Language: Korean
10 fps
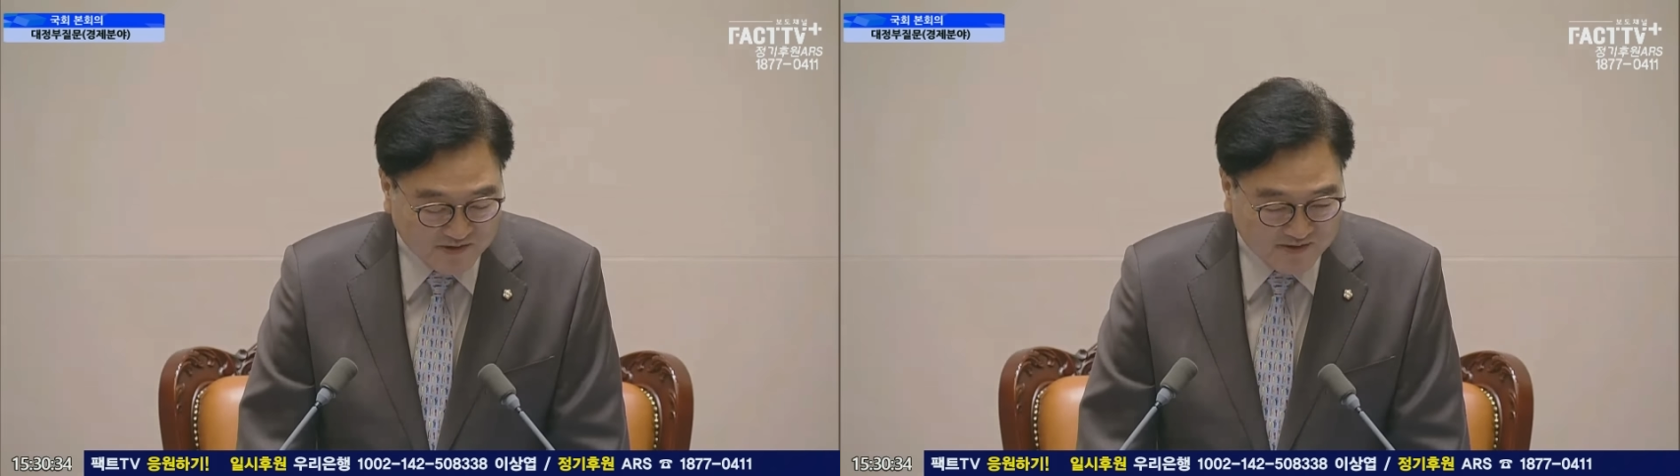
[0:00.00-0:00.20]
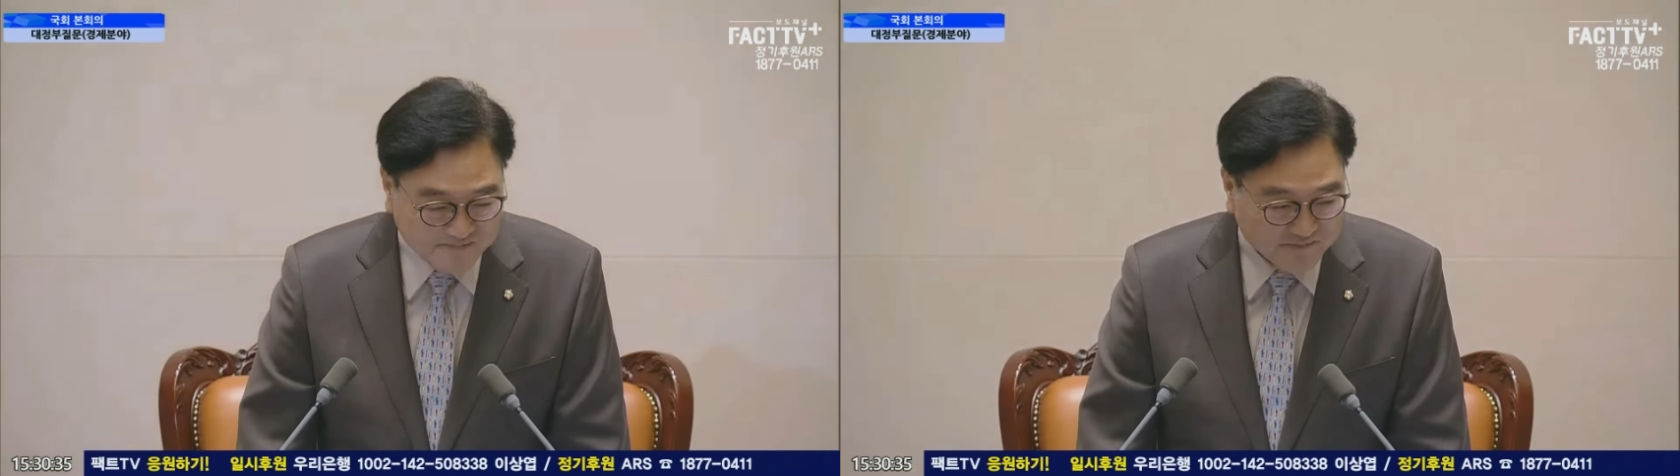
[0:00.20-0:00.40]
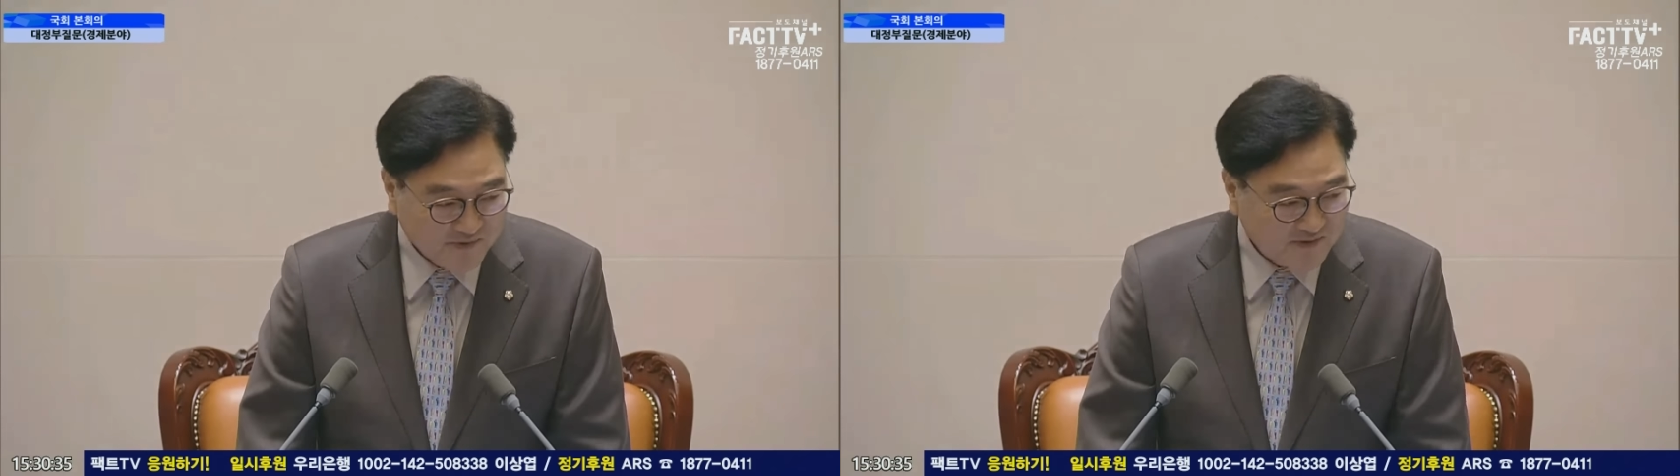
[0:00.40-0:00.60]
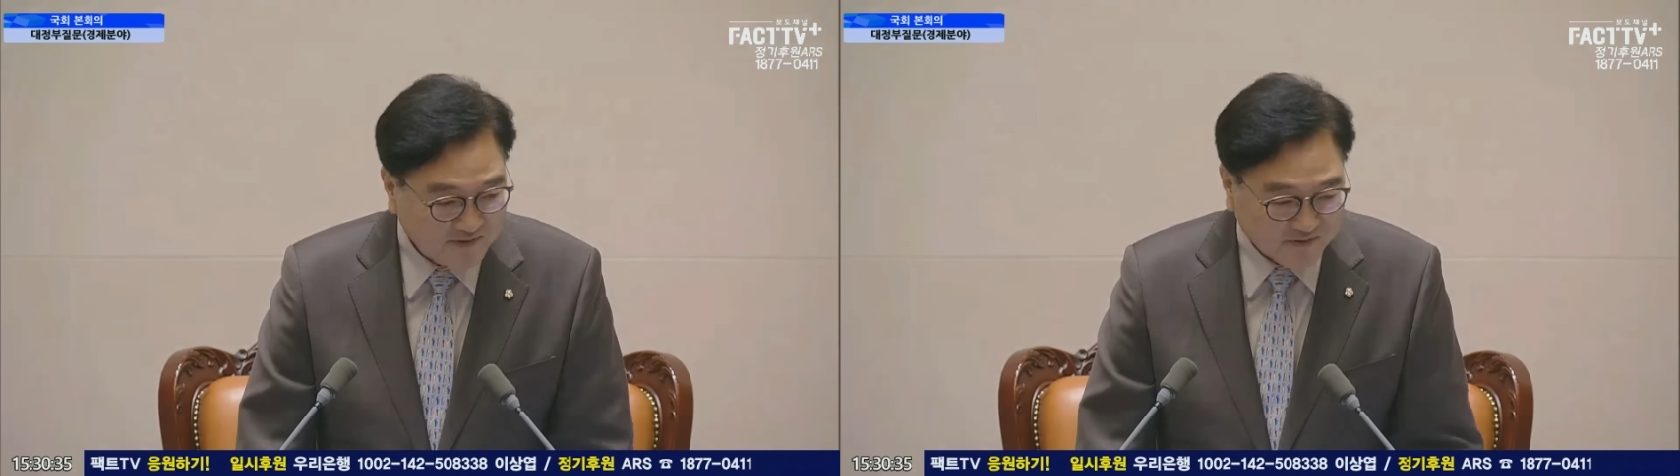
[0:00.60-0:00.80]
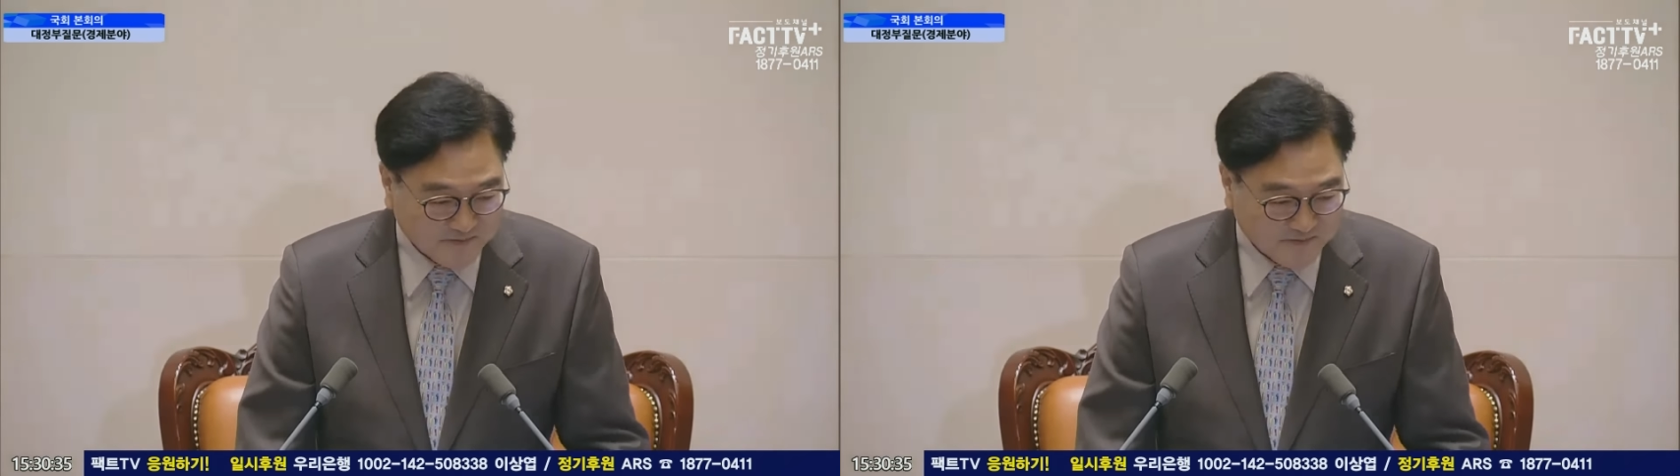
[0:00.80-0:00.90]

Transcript: 의원님.